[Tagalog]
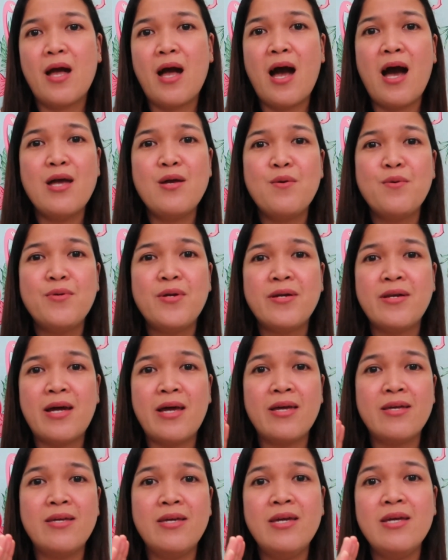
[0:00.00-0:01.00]
ayaw na
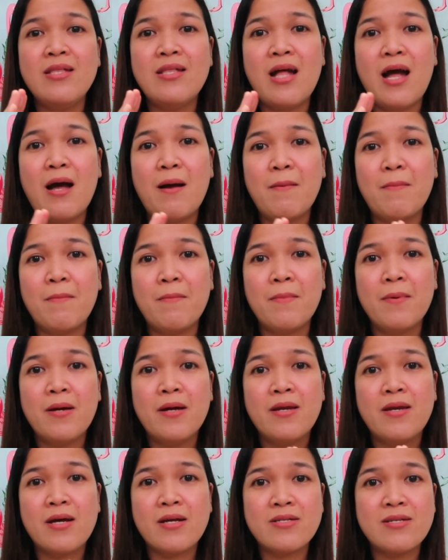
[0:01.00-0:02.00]
nakikitang
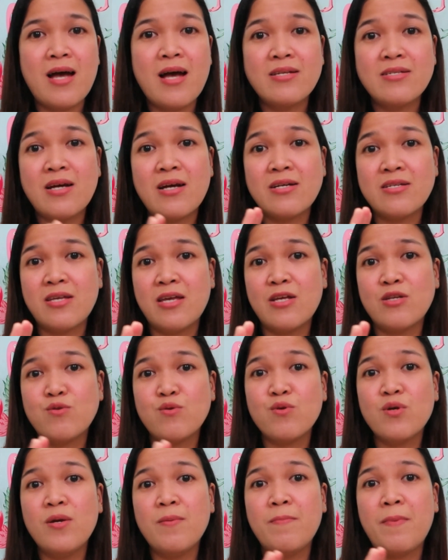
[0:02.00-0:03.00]
nagsasucess
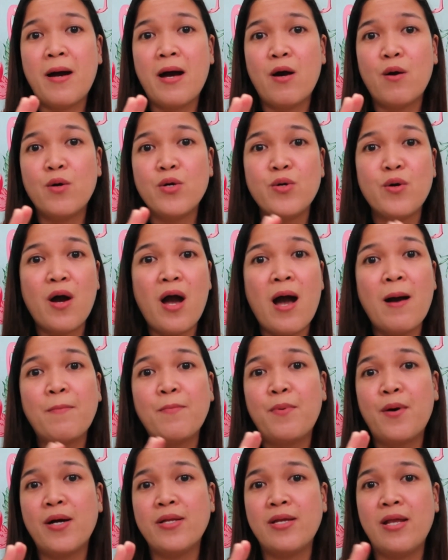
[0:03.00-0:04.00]
yung iba o yung
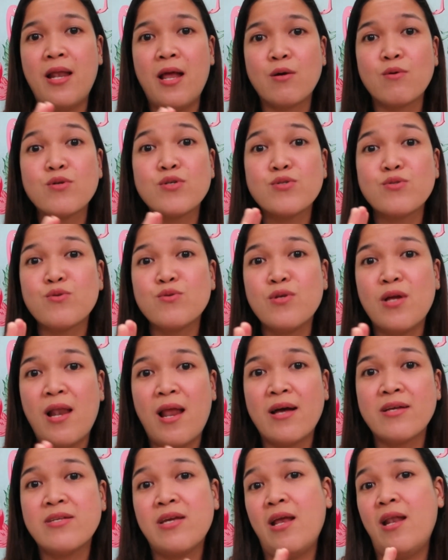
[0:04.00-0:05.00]
kapwa nila, gusto
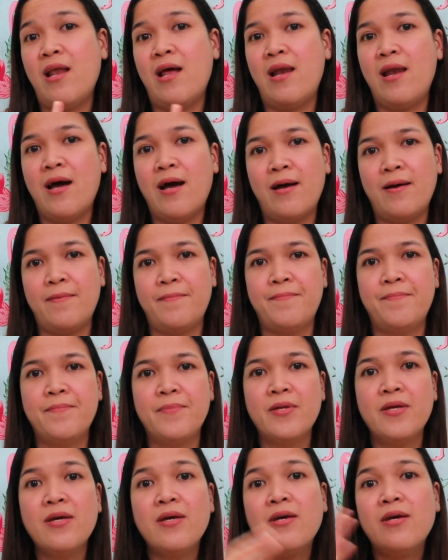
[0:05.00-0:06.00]
nila sila lang.
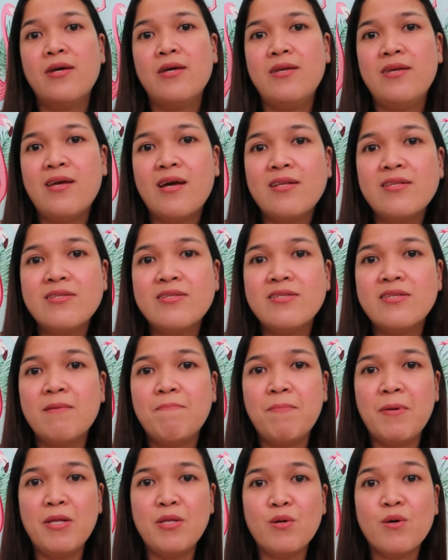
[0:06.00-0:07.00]
Yan si
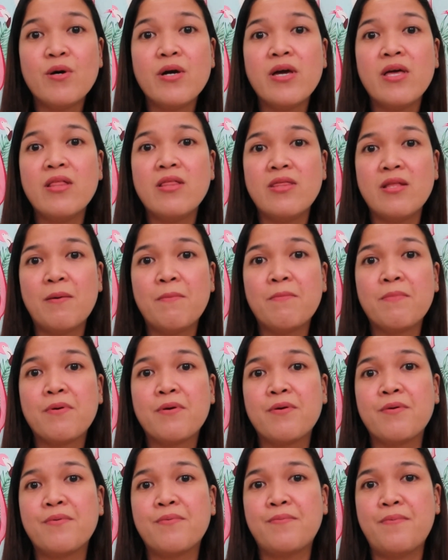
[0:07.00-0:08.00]
Pinoy
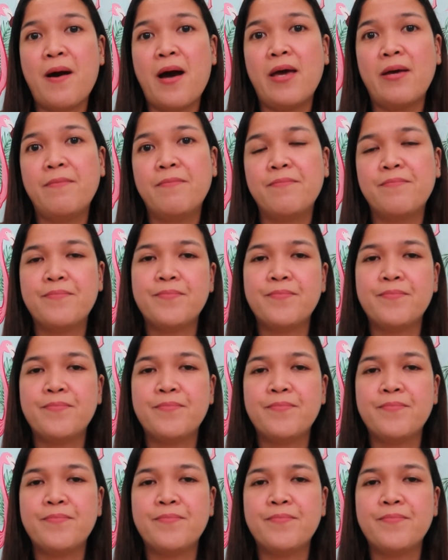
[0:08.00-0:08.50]
number 5.